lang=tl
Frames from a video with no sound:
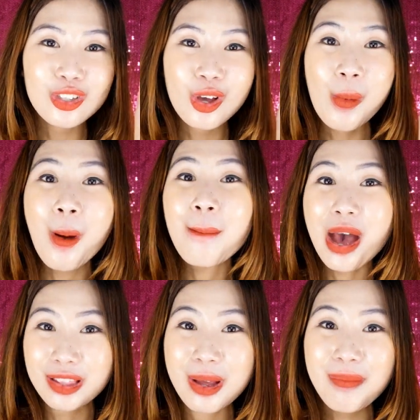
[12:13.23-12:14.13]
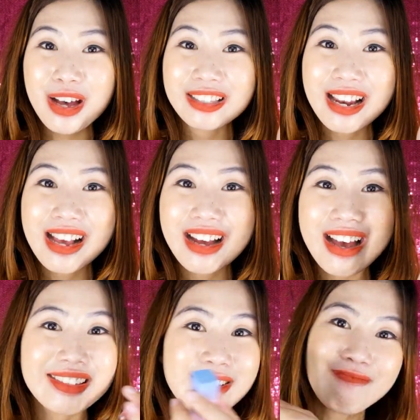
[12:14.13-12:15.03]
Sobrang pack na pack
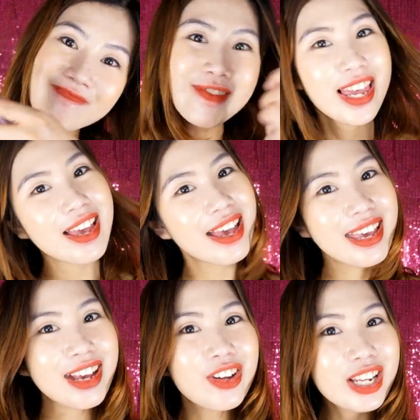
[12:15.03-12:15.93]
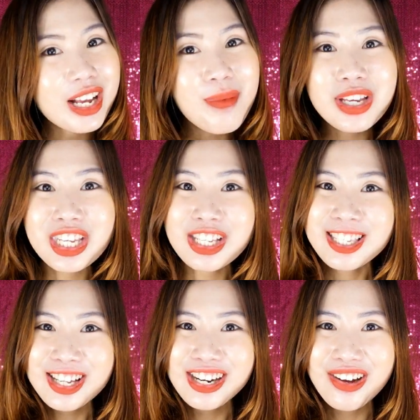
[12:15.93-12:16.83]
talaga. As in, ikaw talaga magiging
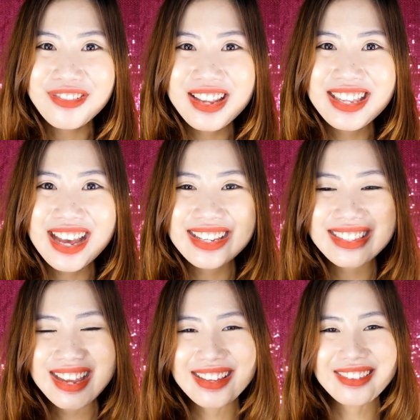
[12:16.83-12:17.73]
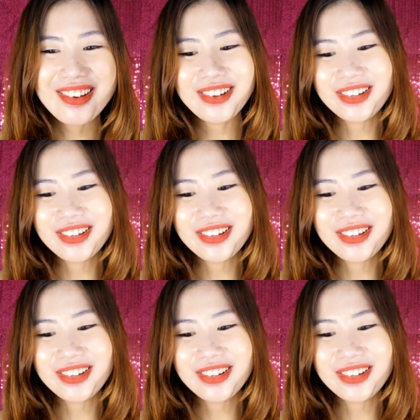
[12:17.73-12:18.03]
star of the night nito.